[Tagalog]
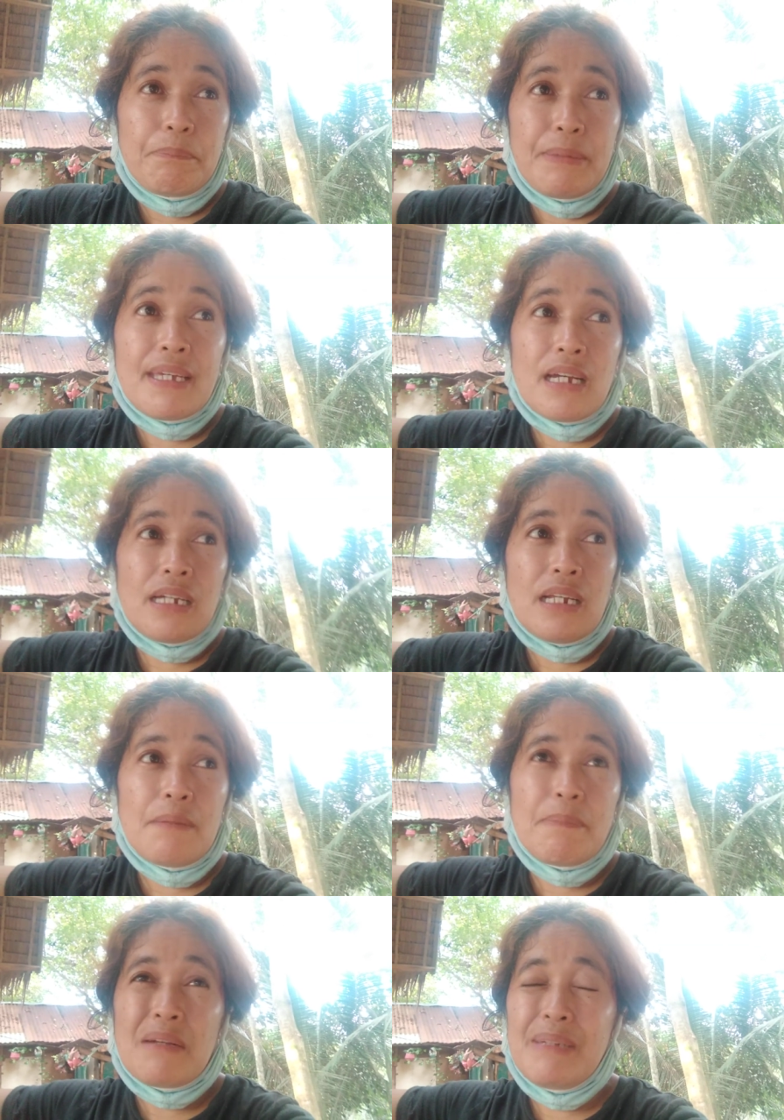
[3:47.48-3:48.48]
pera
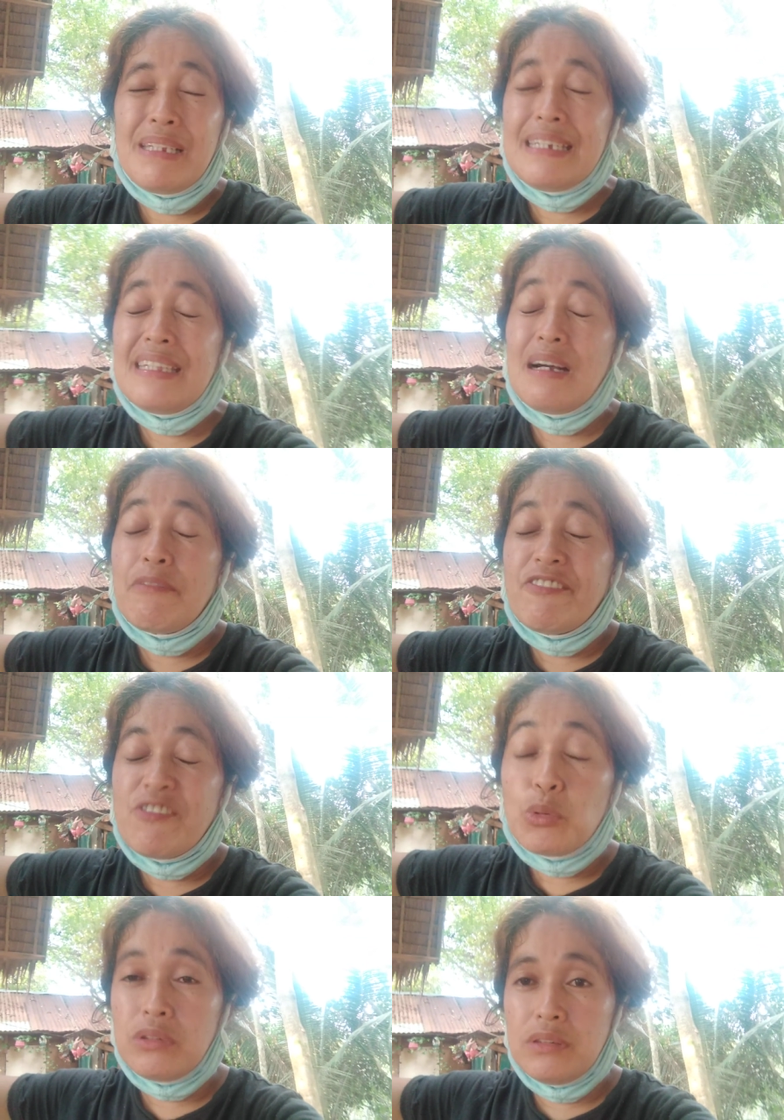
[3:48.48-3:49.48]
na pangbili ng
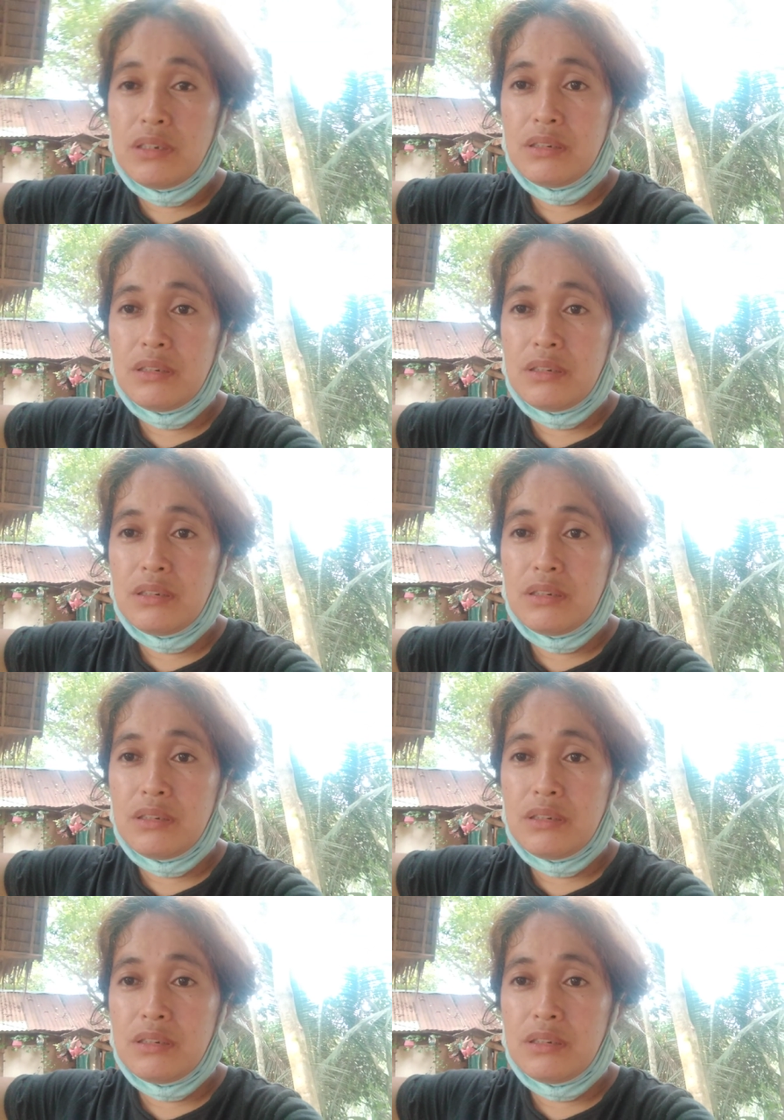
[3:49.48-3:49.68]
food.